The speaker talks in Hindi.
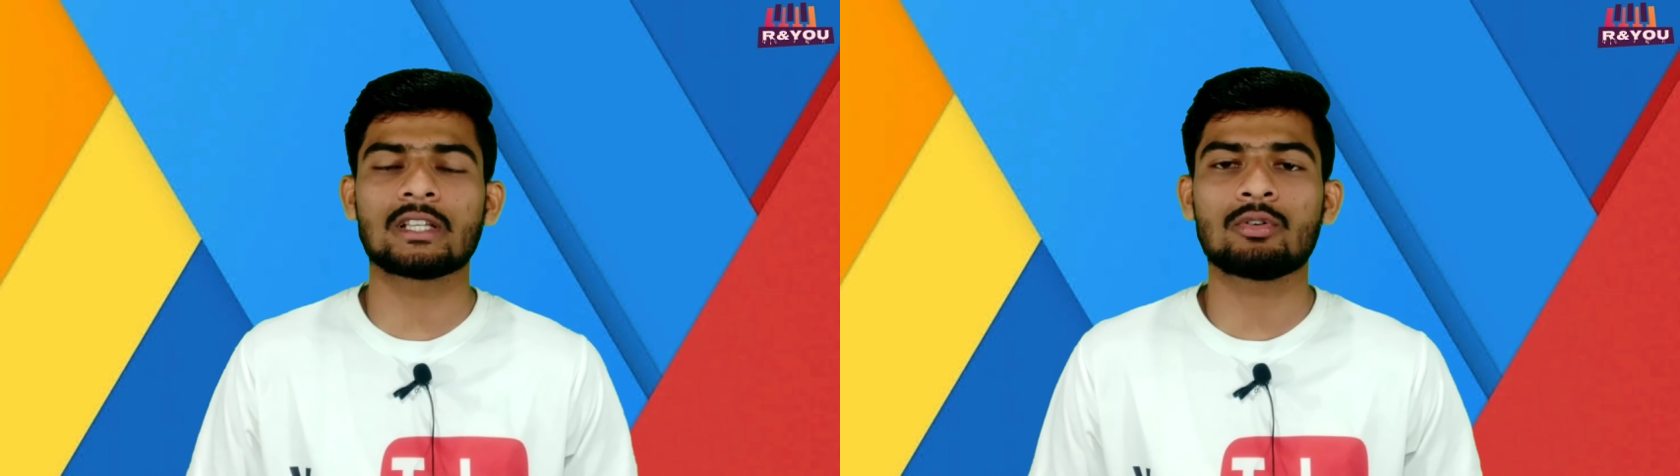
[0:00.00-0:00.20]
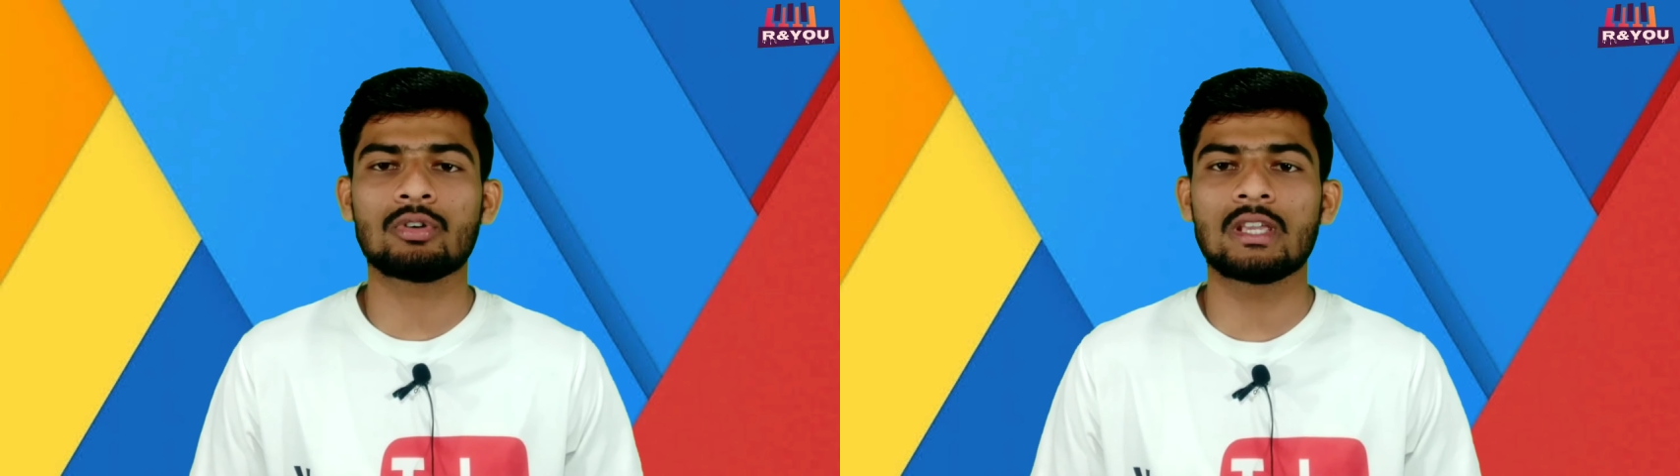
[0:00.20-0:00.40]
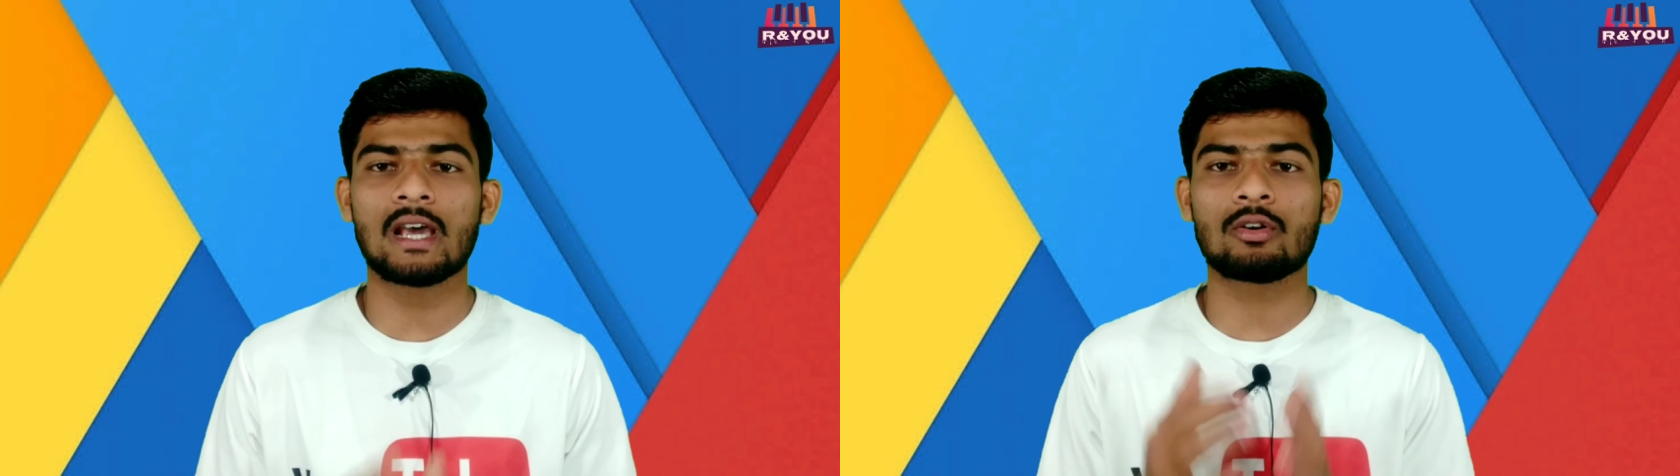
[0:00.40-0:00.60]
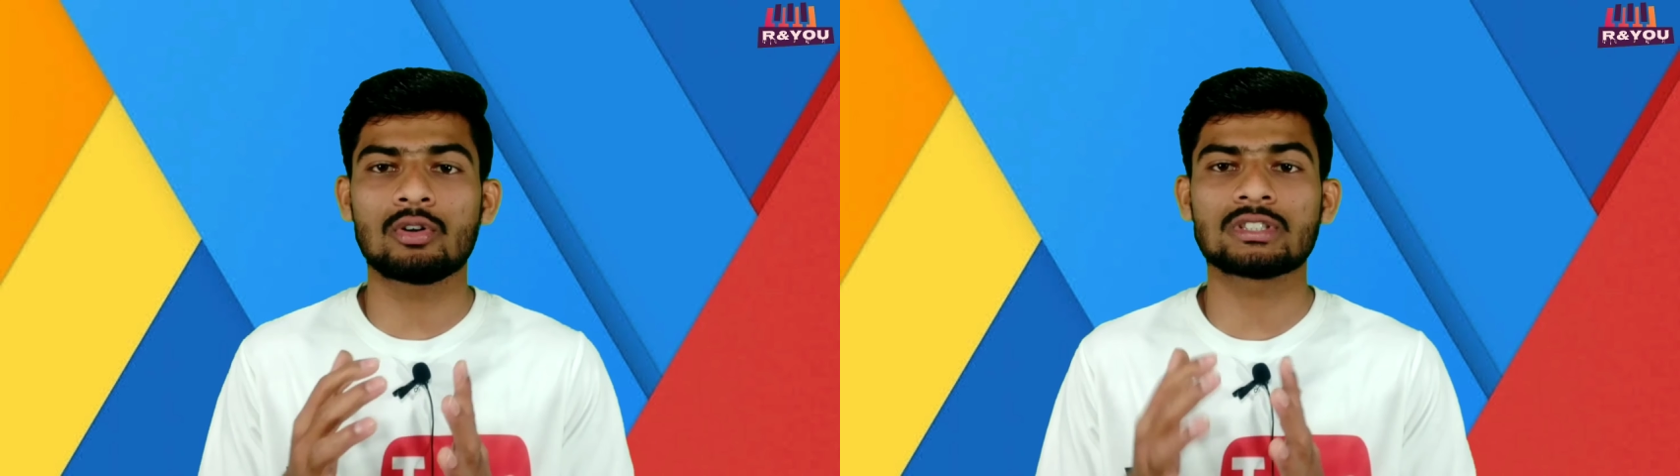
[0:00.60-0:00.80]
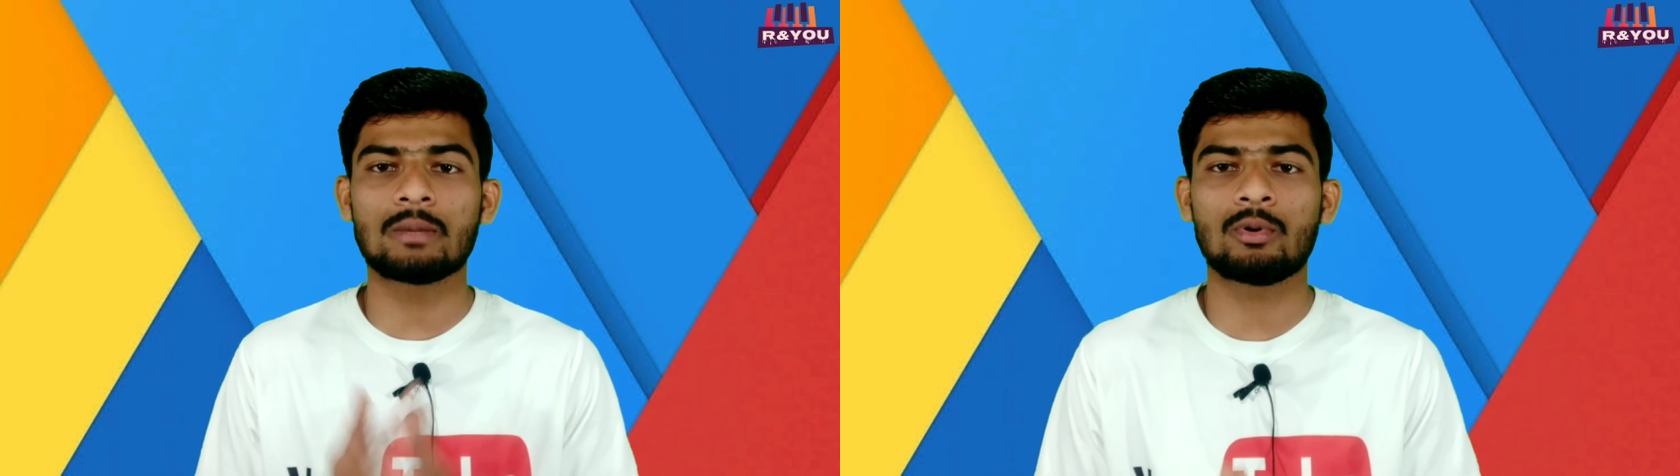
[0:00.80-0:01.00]
सकूं कि यार
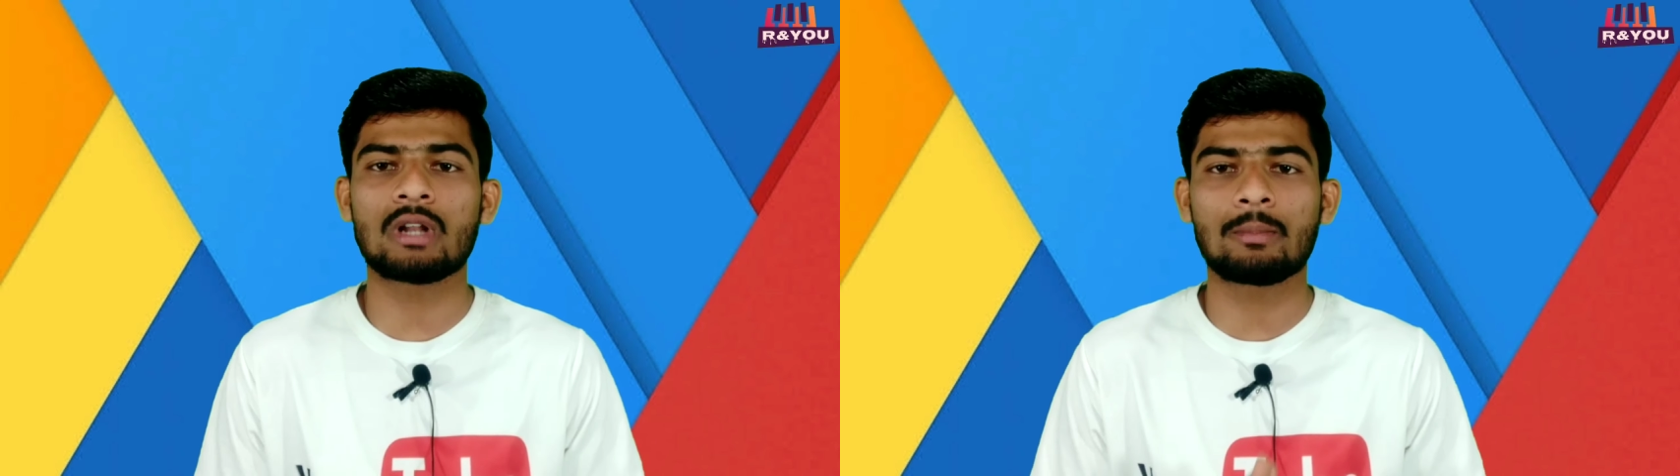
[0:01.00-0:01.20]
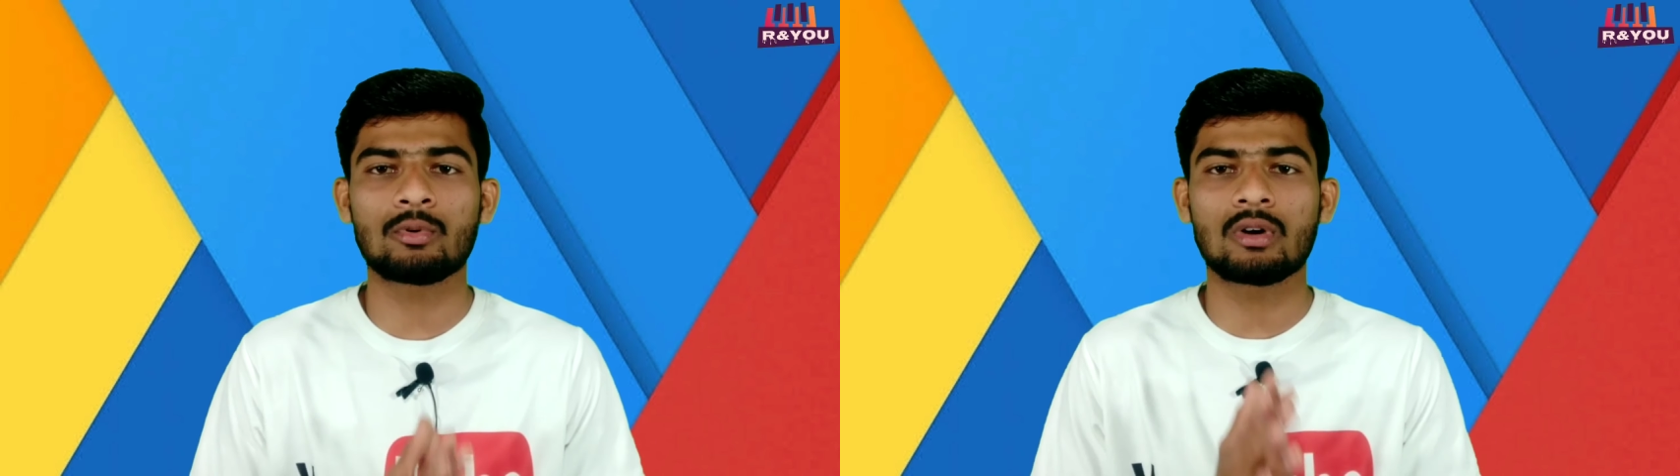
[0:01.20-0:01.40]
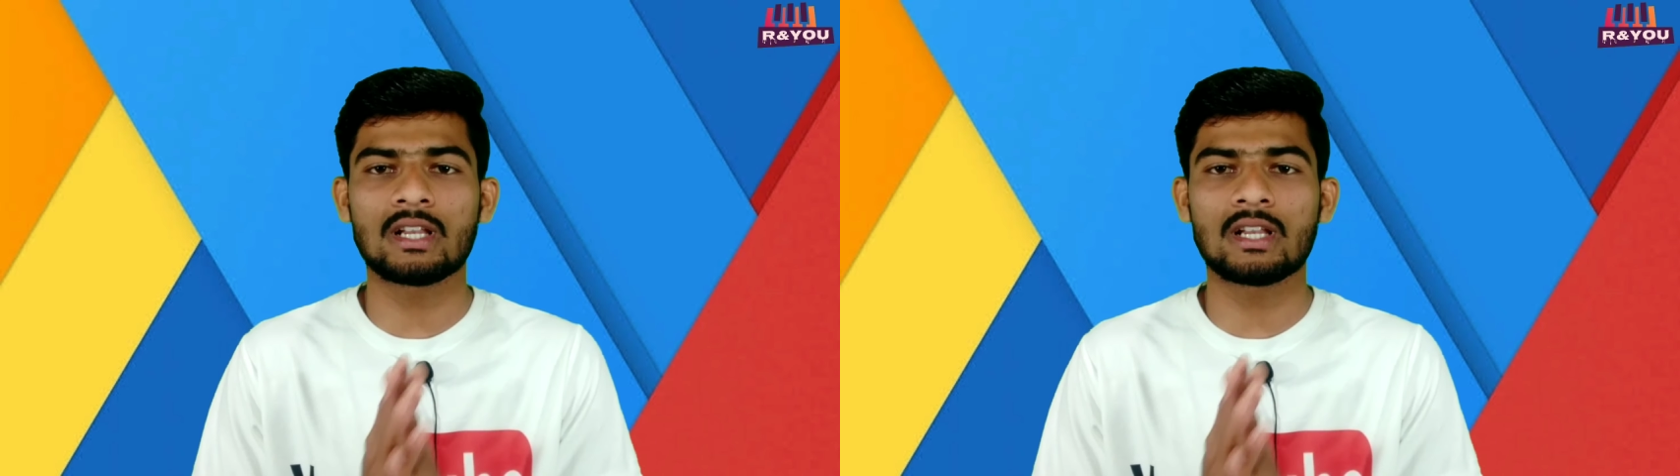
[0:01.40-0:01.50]
कौन सा फोन आपको